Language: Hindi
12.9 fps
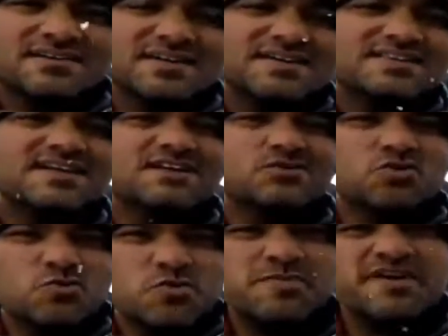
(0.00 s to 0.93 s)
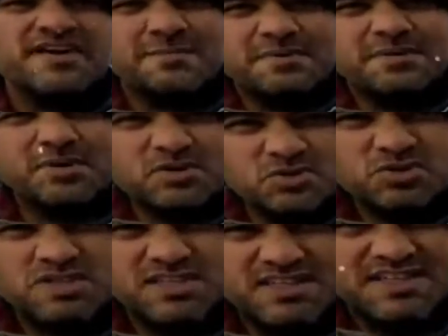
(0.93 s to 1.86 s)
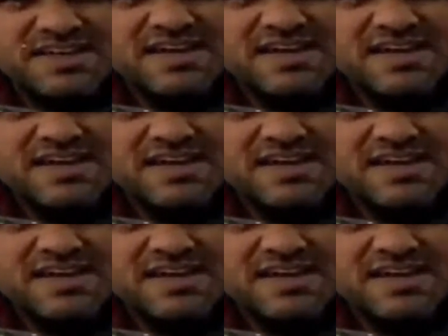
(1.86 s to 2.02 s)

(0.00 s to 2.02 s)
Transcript: कई सारे रूपों में यहाँ पर मौजूद थे